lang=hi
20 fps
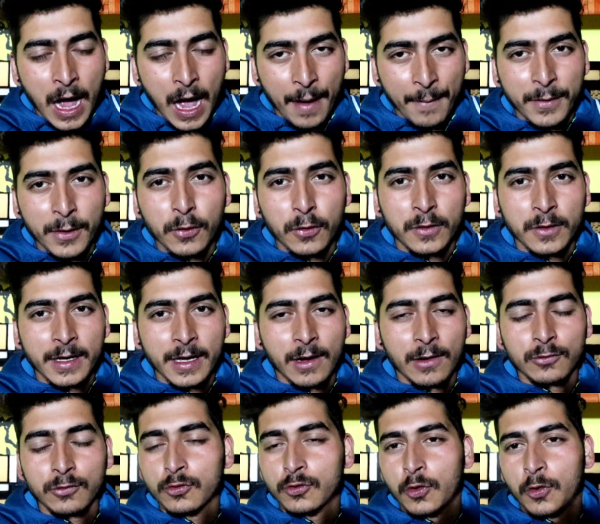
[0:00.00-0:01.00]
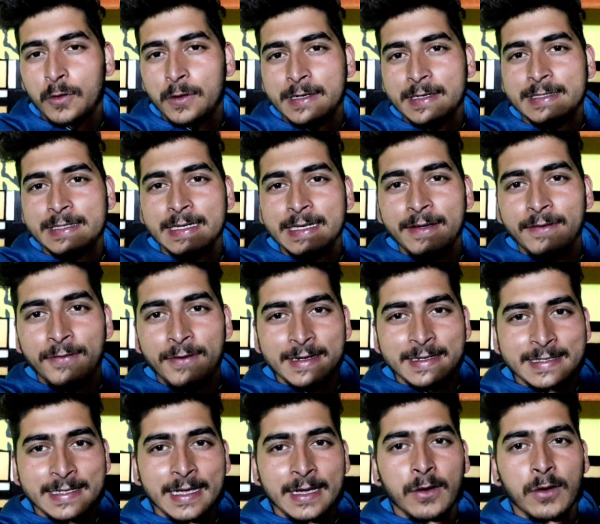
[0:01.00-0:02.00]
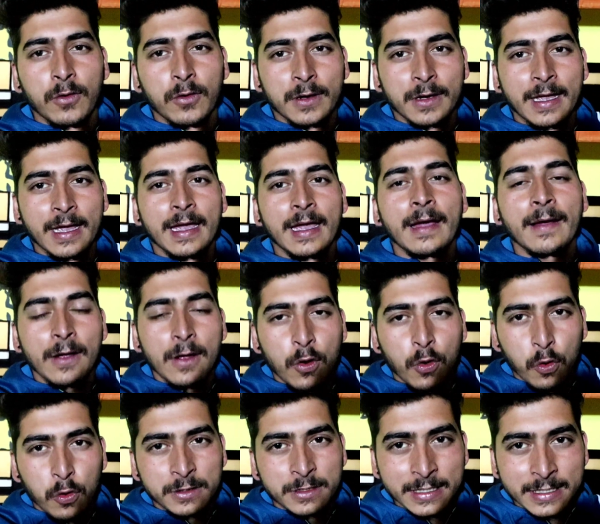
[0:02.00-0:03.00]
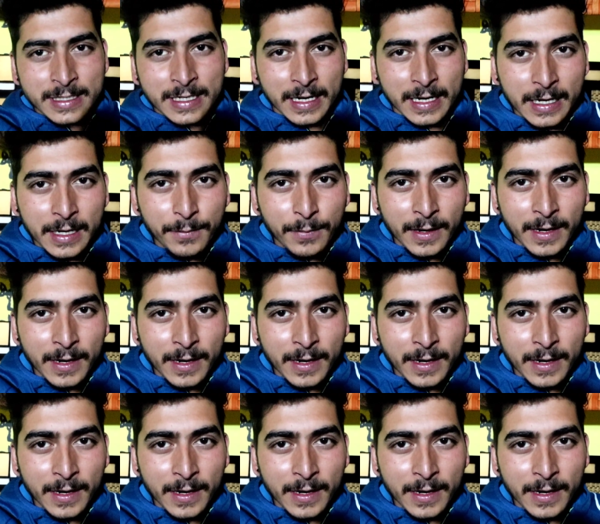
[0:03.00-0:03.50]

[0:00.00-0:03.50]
अभी उठ गया हूँ तो थोड़ी सी फिर से उठ के कोशिश करनी